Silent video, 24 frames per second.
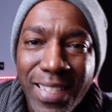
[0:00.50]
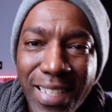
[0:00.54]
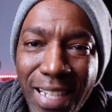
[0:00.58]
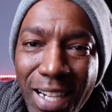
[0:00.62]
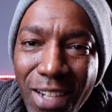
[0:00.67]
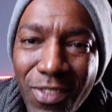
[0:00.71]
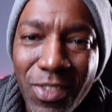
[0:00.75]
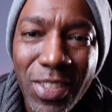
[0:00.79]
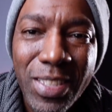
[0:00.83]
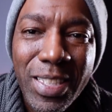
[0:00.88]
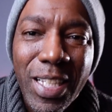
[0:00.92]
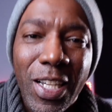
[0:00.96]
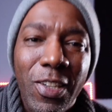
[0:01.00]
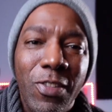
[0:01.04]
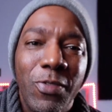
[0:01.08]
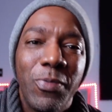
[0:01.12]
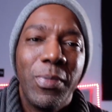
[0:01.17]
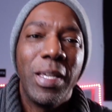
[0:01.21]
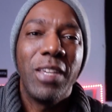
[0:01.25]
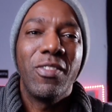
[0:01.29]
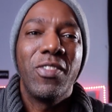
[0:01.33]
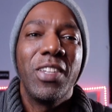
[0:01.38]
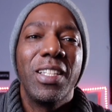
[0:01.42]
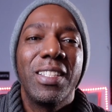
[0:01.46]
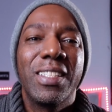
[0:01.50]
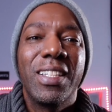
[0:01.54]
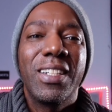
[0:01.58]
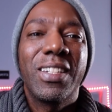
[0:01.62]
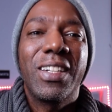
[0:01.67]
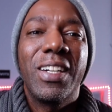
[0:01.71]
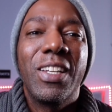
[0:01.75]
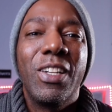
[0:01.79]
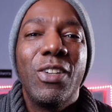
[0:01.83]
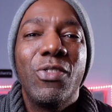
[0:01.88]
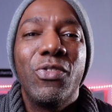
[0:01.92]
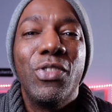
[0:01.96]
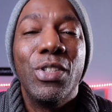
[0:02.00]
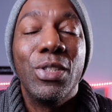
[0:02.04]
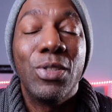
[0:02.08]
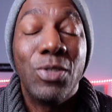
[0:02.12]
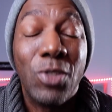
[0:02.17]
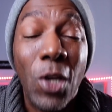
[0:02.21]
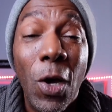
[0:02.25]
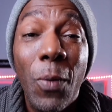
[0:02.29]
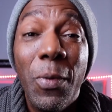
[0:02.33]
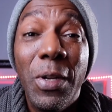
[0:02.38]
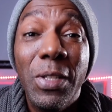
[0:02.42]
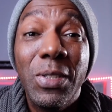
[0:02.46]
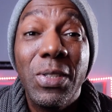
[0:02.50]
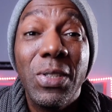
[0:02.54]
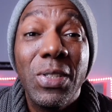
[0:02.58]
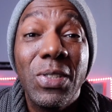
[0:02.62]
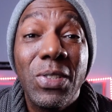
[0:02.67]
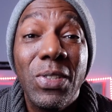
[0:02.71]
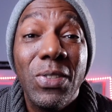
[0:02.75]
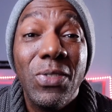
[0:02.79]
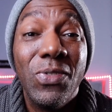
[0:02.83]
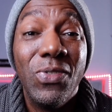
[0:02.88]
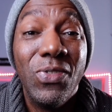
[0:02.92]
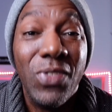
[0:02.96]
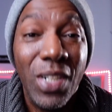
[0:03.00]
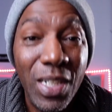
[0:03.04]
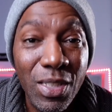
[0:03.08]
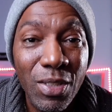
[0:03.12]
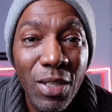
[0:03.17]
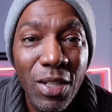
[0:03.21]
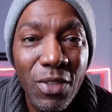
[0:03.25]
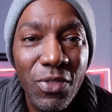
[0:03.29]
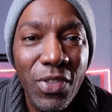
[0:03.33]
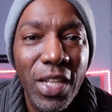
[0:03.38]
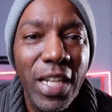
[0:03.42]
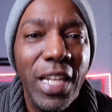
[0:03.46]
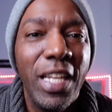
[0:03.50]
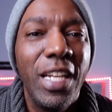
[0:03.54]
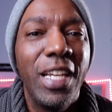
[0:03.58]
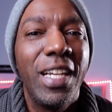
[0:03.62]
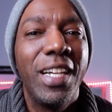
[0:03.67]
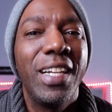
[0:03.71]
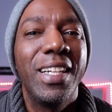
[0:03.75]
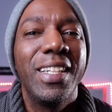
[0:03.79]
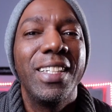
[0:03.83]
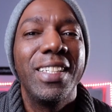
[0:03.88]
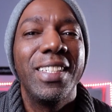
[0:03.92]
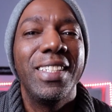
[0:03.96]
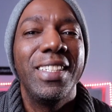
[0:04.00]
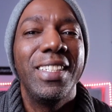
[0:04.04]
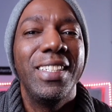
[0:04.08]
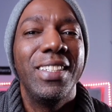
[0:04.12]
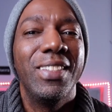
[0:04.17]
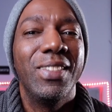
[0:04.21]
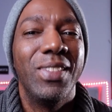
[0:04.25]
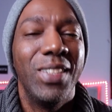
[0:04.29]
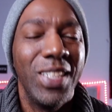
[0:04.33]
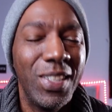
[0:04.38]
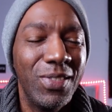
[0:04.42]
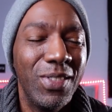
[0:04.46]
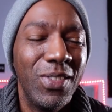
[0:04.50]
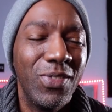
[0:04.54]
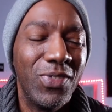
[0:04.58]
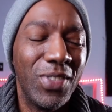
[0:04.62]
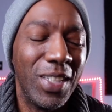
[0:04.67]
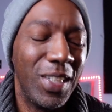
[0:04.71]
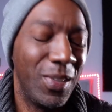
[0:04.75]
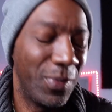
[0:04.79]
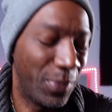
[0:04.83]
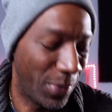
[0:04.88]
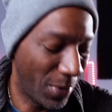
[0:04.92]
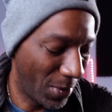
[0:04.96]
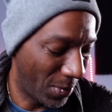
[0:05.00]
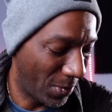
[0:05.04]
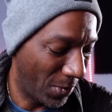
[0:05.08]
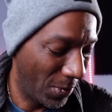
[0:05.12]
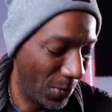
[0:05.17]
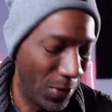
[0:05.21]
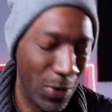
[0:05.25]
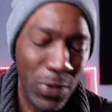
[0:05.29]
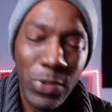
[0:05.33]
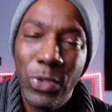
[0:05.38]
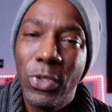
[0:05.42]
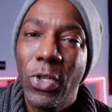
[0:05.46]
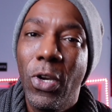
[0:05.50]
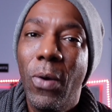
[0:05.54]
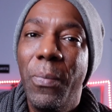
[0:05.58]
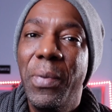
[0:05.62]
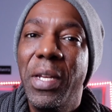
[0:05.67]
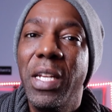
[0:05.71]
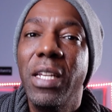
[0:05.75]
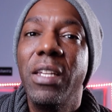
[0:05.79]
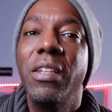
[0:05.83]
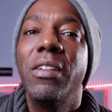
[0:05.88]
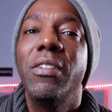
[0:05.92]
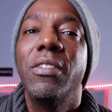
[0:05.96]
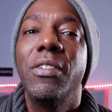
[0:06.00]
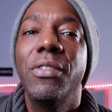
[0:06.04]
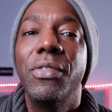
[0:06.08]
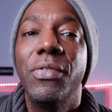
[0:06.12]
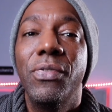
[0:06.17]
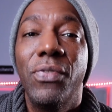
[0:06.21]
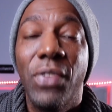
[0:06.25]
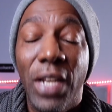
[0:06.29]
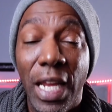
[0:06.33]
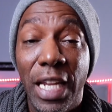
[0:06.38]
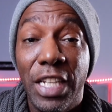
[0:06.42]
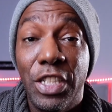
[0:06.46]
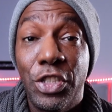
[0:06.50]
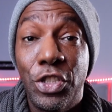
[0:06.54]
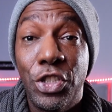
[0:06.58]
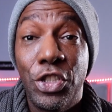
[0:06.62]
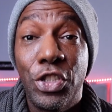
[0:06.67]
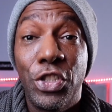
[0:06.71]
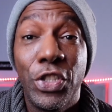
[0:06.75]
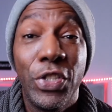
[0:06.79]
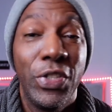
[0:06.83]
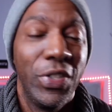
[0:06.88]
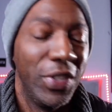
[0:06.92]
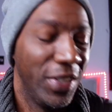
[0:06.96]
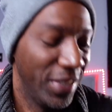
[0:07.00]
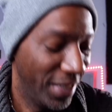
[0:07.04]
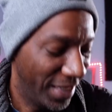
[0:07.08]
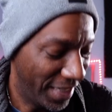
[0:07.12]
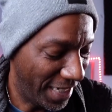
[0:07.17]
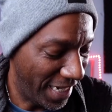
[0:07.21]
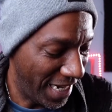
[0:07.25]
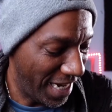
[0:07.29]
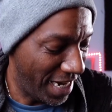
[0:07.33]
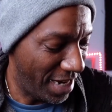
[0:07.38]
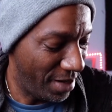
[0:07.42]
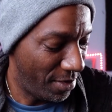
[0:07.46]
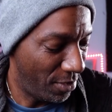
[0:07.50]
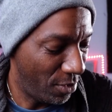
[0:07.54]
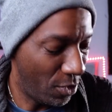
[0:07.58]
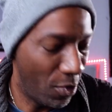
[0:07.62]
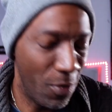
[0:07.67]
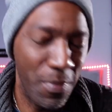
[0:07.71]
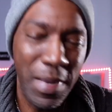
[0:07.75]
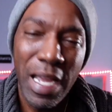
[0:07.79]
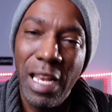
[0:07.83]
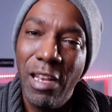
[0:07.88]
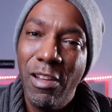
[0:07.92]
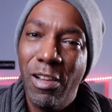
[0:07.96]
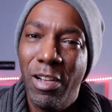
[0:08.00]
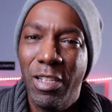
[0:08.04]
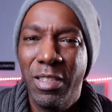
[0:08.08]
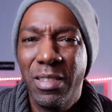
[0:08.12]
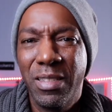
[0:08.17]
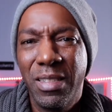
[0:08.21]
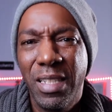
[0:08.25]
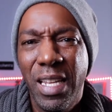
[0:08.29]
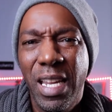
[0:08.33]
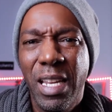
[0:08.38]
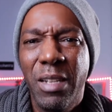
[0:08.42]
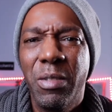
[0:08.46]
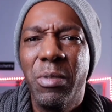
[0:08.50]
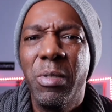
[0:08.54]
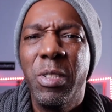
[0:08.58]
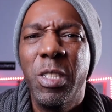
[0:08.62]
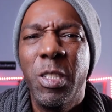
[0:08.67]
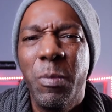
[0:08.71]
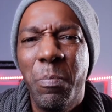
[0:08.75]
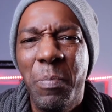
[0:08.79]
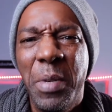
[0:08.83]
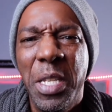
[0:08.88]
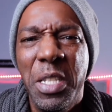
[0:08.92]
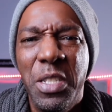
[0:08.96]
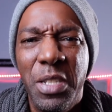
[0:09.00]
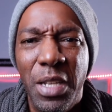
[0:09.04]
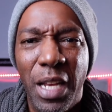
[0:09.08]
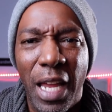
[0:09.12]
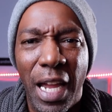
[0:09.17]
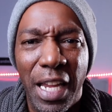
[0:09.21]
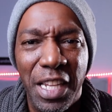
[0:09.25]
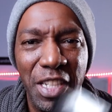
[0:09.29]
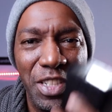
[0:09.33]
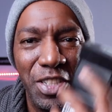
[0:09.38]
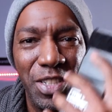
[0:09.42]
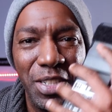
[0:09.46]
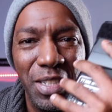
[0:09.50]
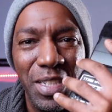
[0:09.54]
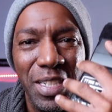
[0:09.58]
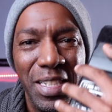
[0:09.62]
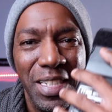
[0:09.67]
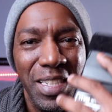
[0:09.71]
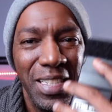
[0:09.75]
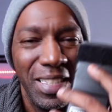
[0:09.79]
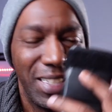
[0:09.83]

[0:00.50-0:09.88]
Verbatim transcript: Salve, salve, bem-vindos ao canal Fotômetro, sou Wanda Oliveira e hoje vamos falar um pouco sobre flash, né? Ou melhor dizendo, speedlight.